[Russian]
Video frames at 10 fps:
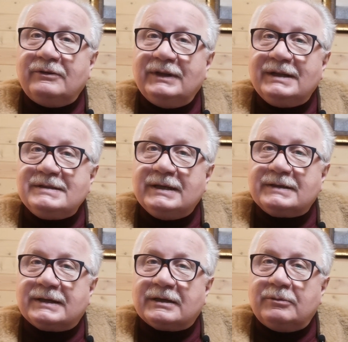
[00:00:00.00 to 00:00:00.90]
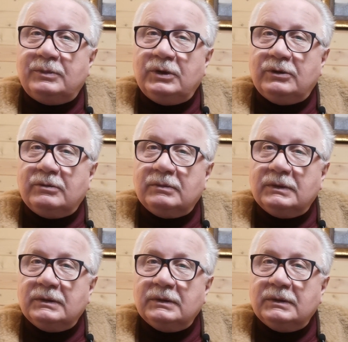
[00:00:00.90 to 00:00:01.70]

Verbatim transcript: владеть кораблем.